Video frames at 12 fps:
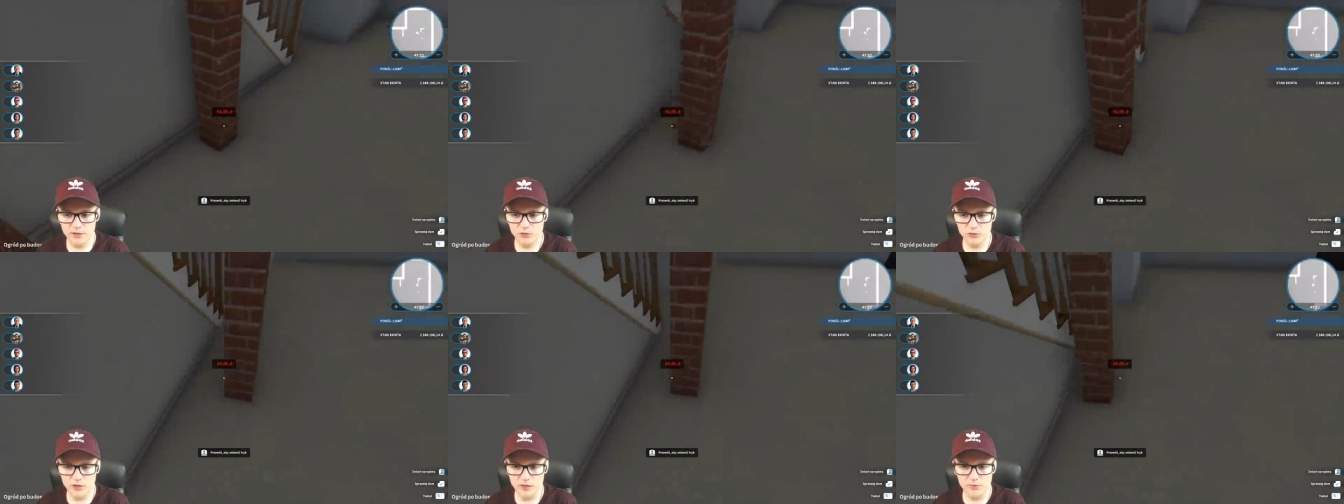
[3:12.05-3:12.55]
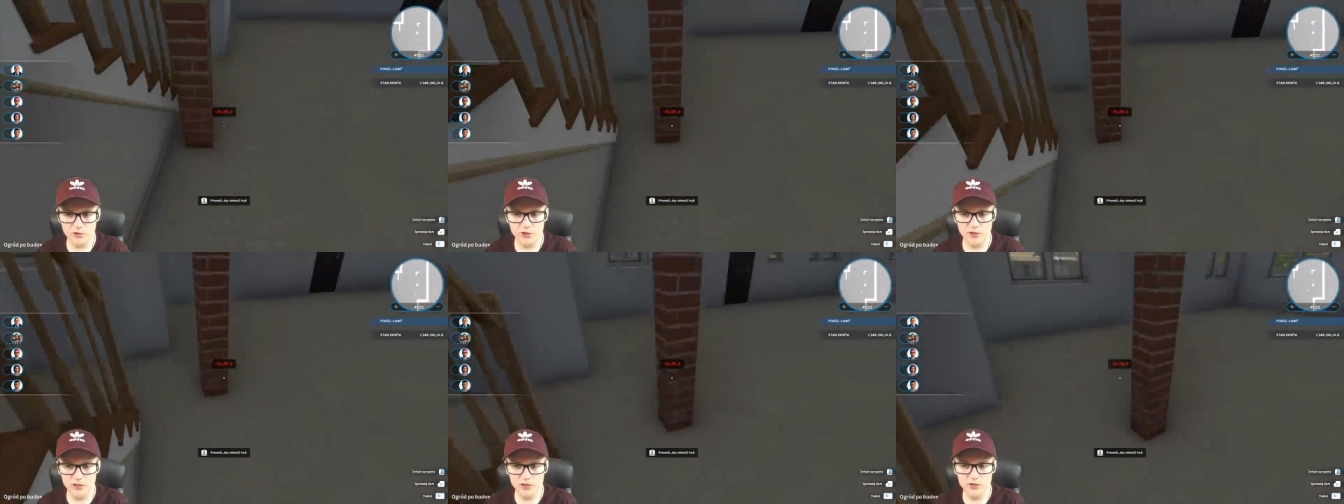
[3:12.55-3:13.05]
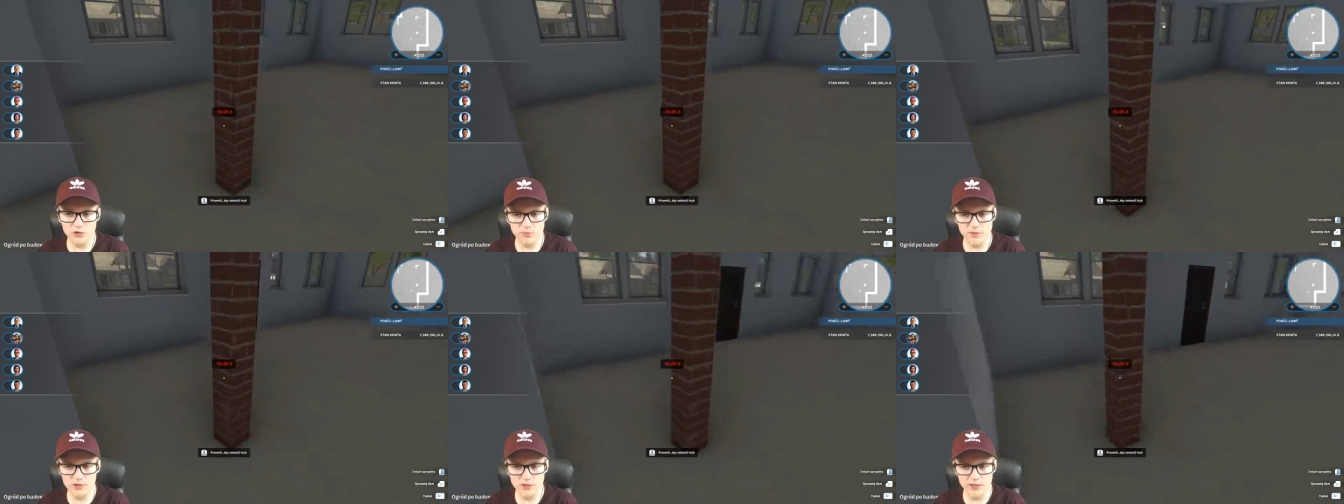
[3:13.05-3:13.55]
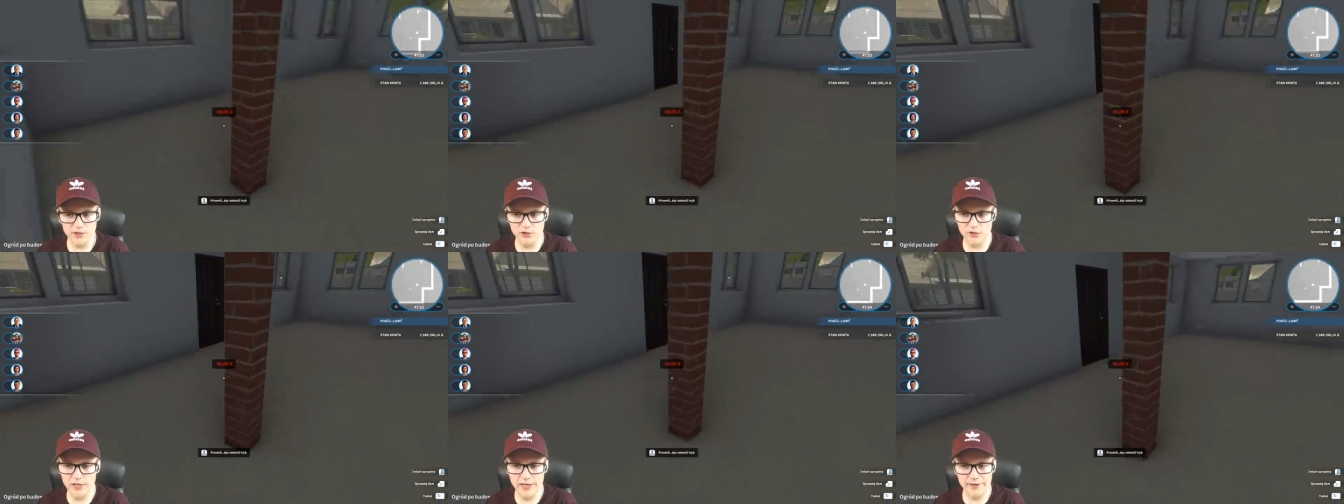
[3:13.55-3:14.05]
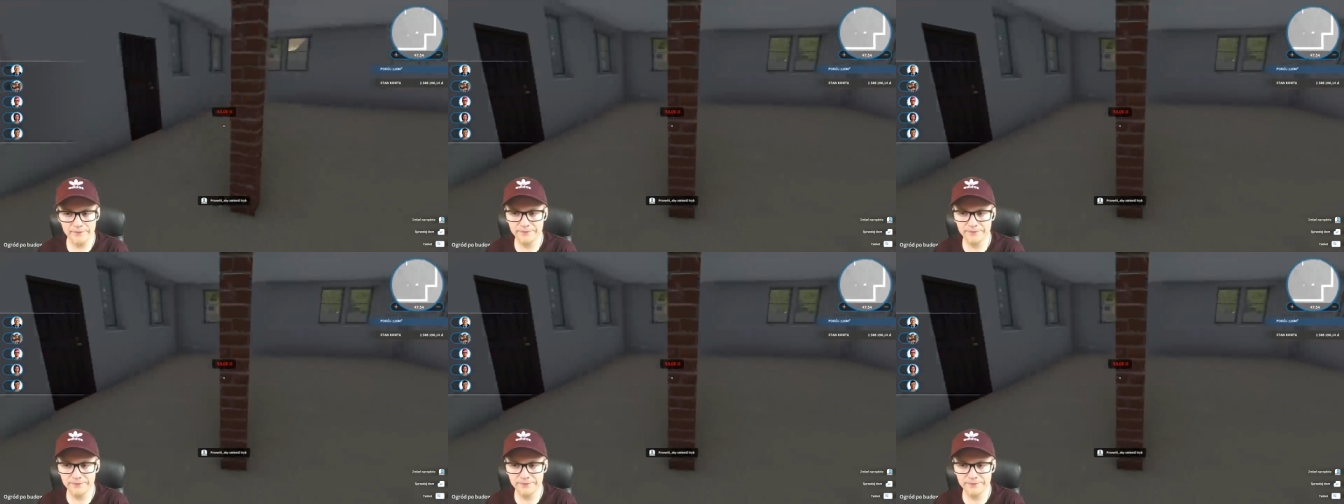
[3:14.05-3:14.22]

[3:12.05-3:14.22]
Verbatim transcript: Tutaj może też coś będzie na dole.